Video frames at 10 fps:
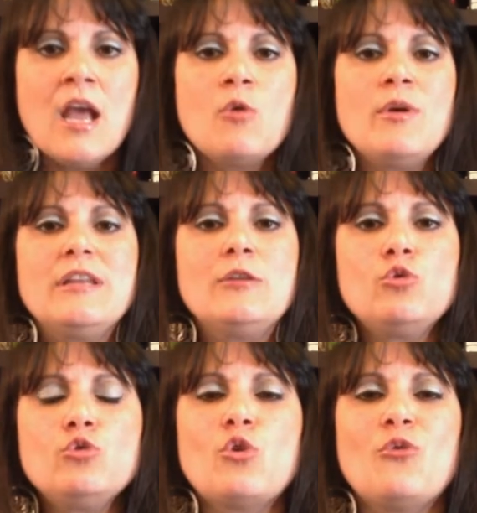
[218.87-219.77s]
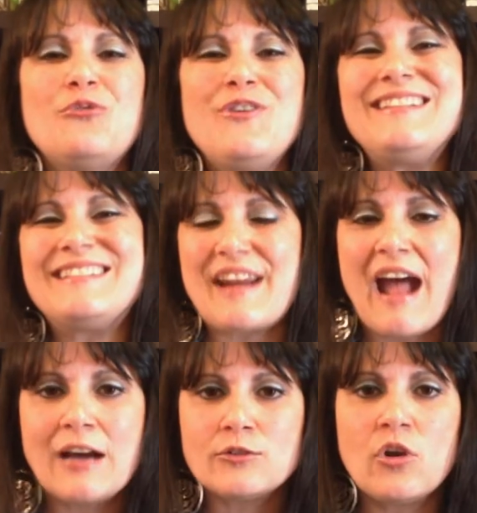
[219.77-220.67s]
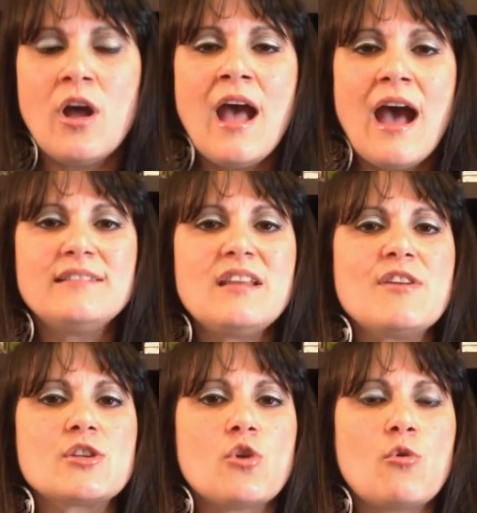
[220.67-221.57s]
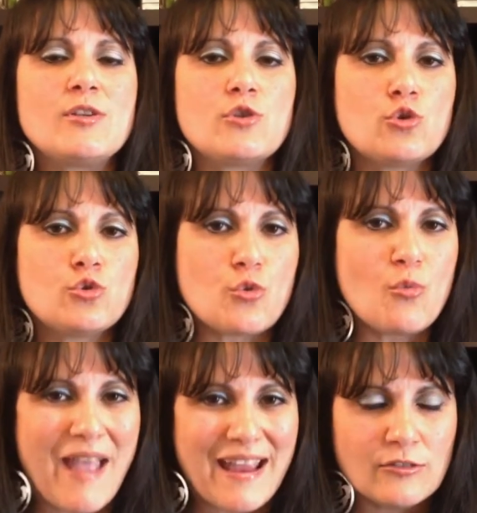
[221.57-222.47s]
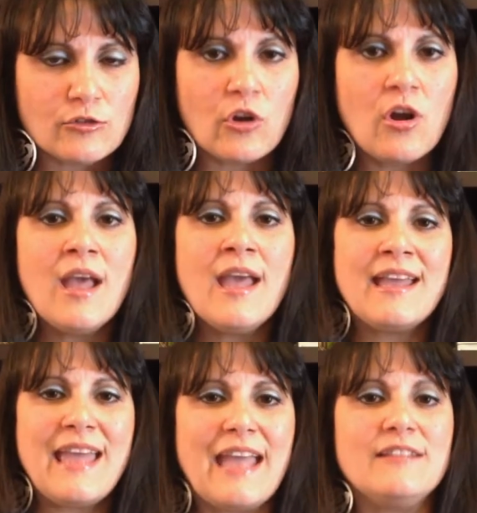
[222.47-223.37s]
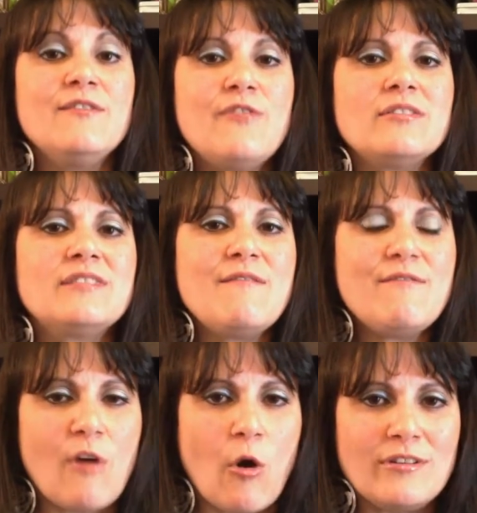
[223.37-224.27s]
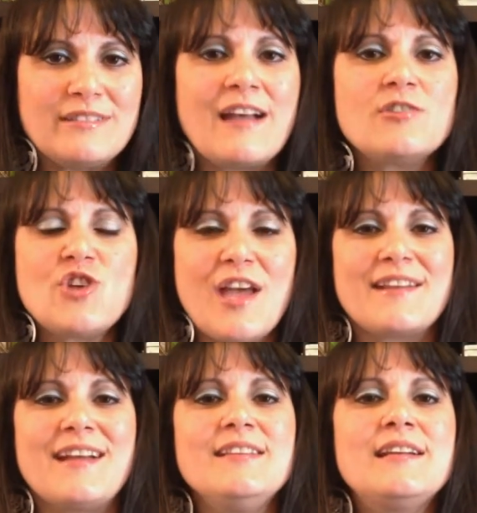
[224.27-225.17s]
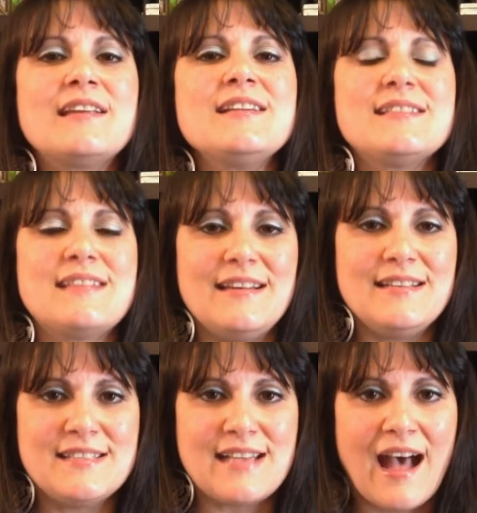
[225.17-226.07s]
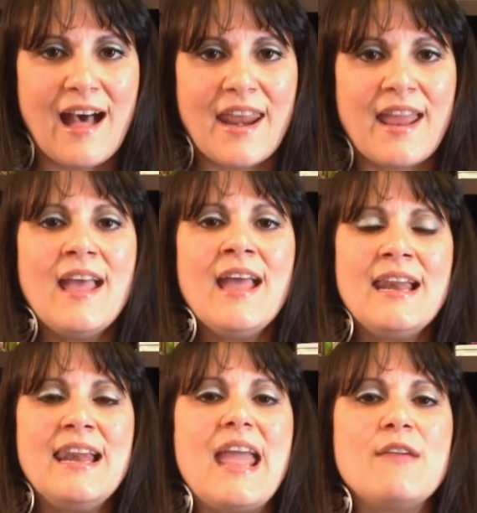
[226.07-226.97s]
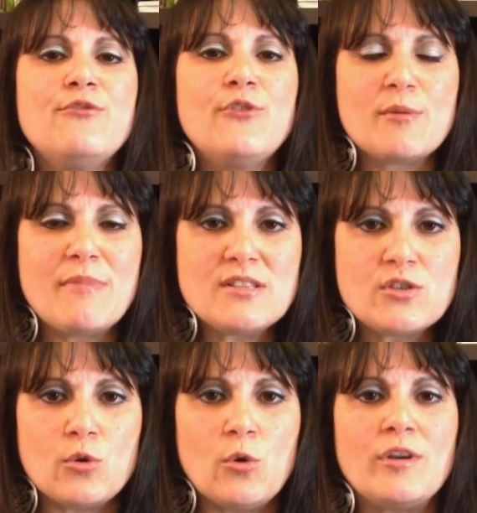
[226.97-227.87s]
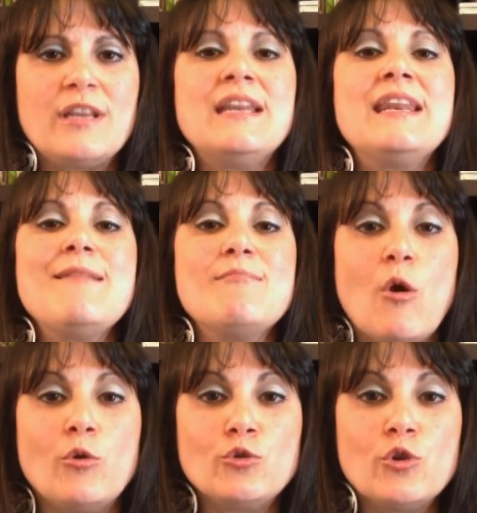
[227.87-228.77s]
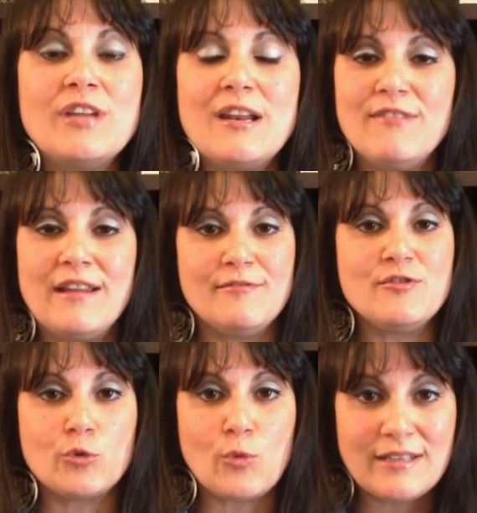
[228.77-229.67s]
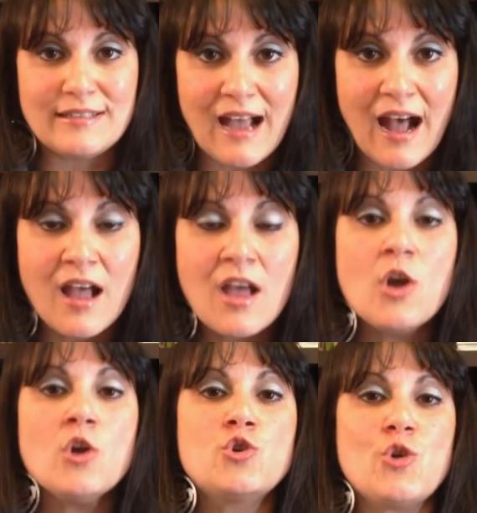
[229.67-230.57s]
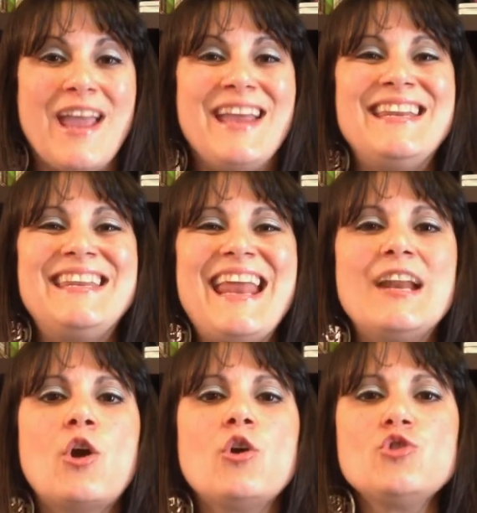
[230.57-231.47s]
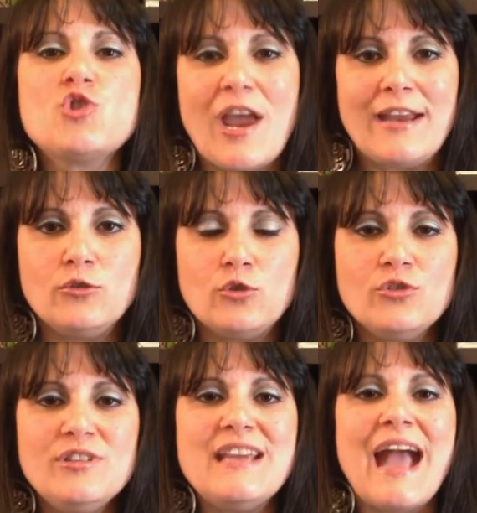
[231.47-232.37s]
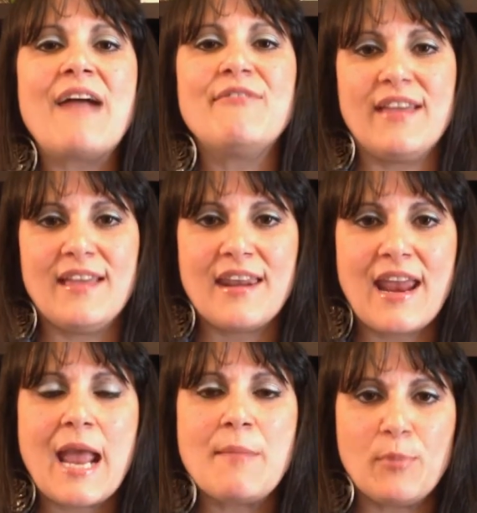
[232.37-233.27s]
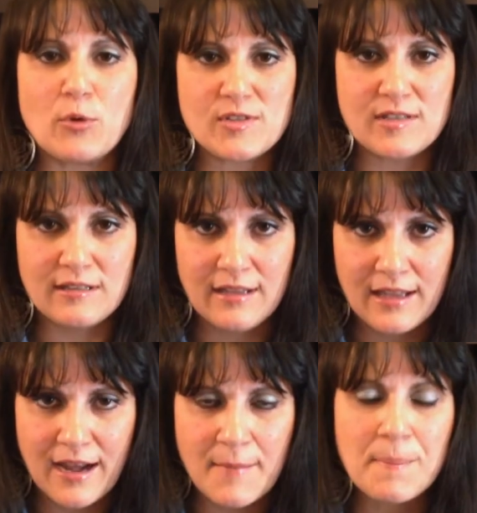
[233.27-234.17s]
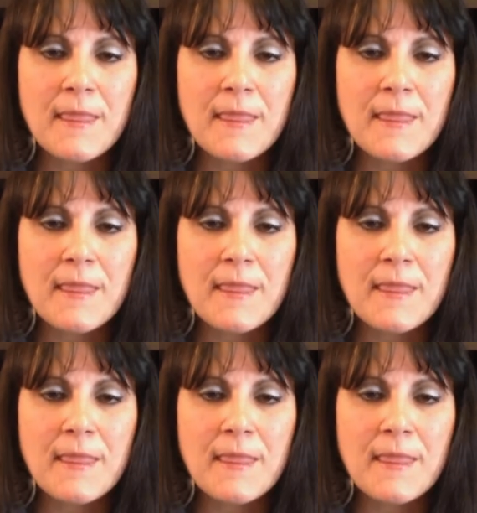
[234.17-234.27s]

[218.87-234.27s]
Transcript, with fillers: Quindi è tutto filtrato passato attraverso questo strumento che di volta in volta cerca di cristallizzare le informazioni nel mondo della virtualità, cioè nel concetto di avere e possedere.